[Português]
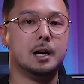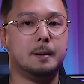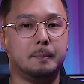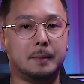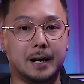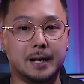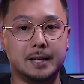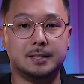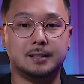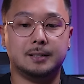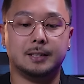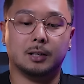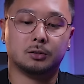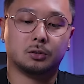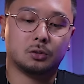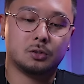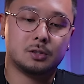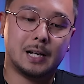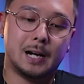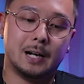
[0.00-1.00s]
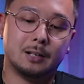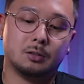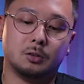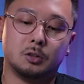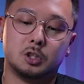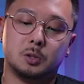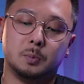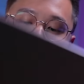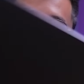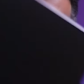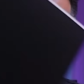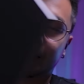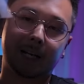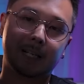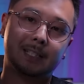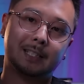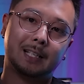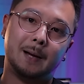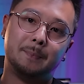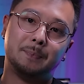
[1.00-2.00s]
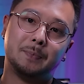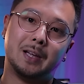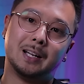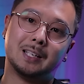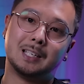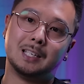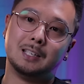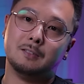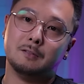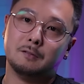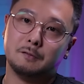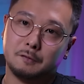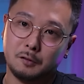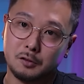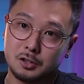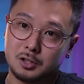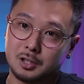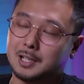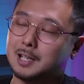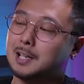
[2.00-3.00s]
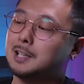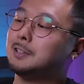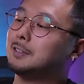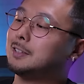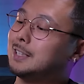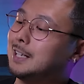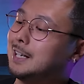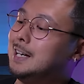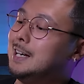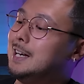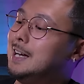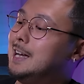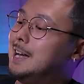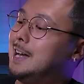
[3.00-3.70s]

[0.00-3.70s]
mas deu tudo certo, o notebook já está aqui funcionando, tá?